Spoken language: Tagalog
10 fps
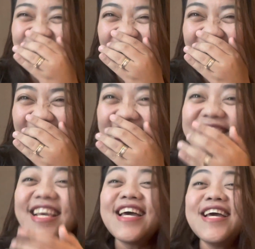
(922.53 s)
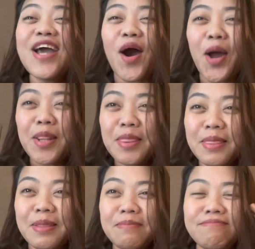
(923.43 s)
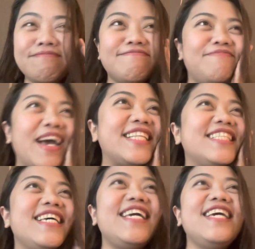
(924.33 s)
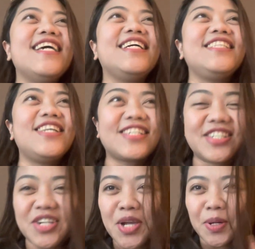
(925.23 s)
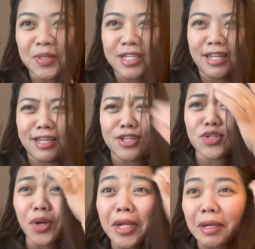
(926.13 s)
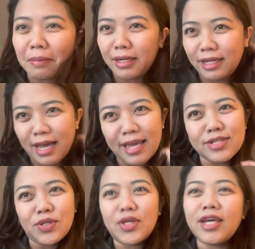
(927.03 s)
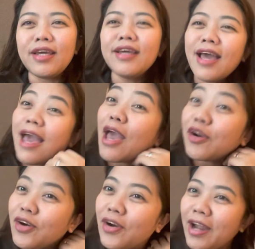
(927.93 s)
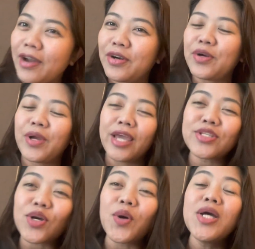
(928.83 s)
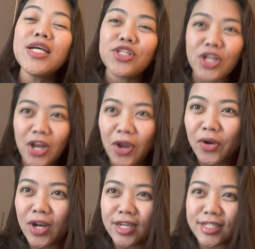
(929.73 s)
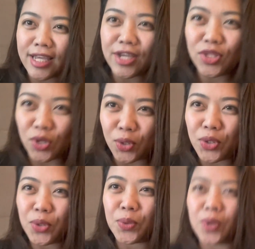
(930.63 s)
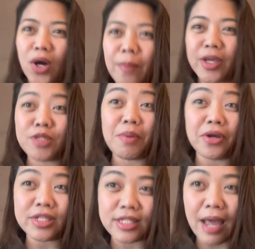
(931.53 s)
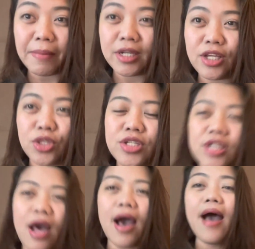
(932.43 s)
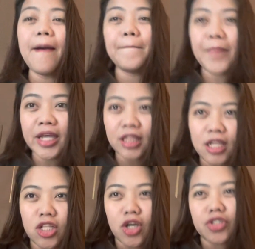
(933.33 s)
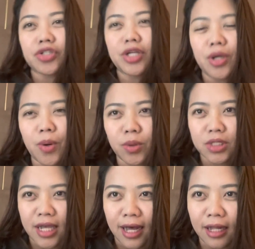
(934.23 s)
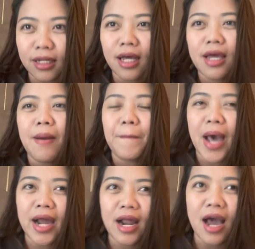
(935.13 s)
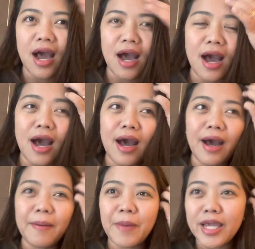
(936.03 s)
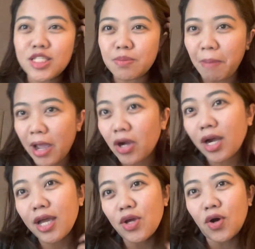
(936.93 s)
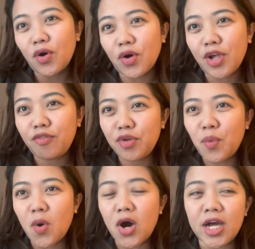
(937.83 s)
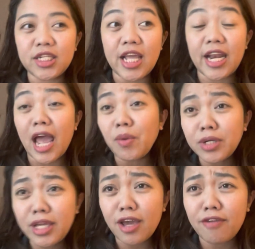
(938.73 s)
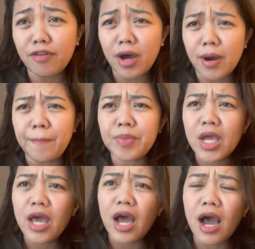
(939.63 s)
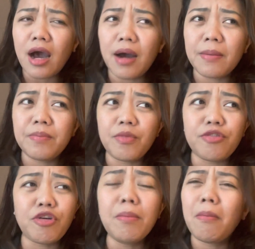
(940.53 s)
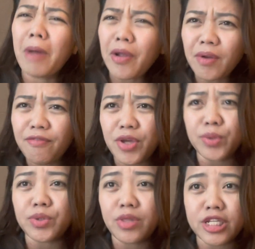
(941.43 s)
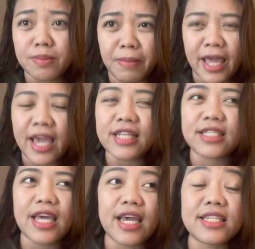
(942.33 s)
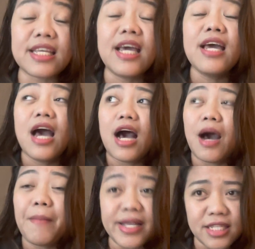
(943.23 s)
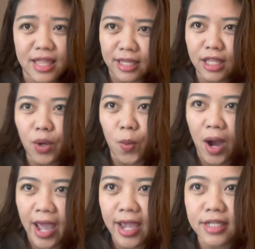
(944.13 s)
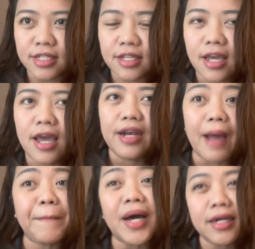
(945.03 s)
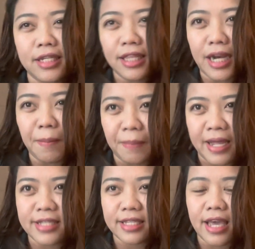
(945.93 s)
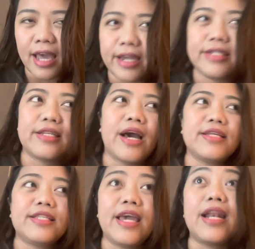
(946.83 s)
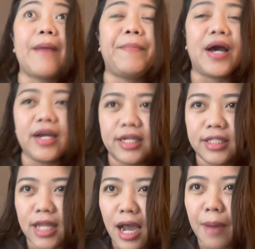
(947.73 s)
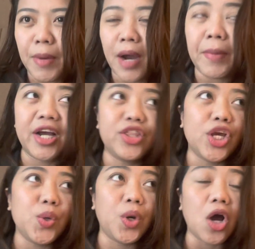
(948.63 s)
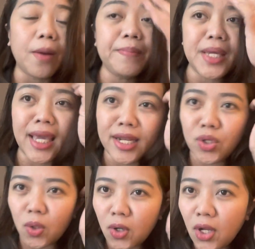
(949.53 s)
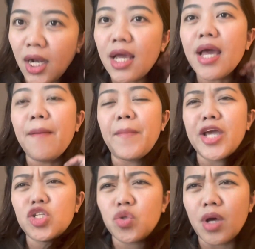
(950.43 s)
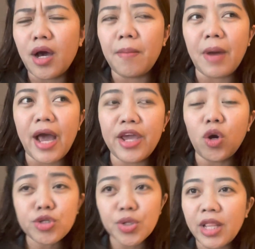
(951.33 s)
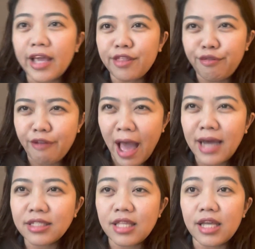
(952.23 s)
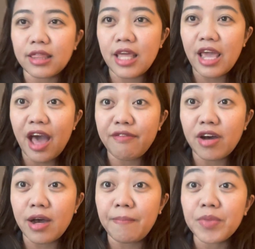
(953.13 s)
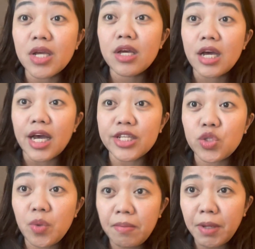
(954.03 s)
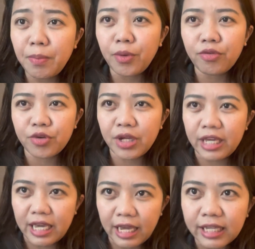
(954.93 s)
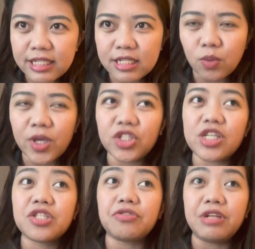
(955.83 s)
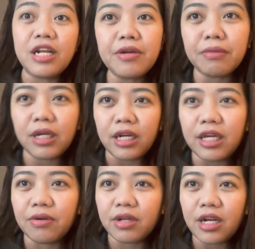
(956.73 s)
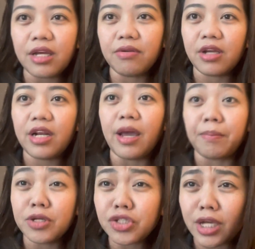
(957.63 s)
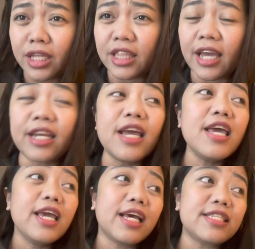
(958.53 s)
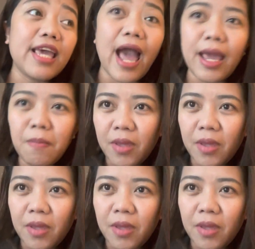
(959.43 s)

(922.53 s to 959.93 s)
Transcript: sorry guys. On Bentley Luxury Hotel. And Sorry naman guys. Okay. Error, error. Okay. So, shinare ko lang sa inyo yung um, experience namin dito sa Bentley Luxury Hotel para uh, ma-inspire kayo or if you want. And I would give um, um, for my review to this place is um, aesthetic-wise, napakaganda ng place, guys. As in, napakaganda. Maganda yung lobby and all. My, um, I also like the fact that they have a, a swimming pool for kids, which is really, really, really, really appreciated. Kasi I'm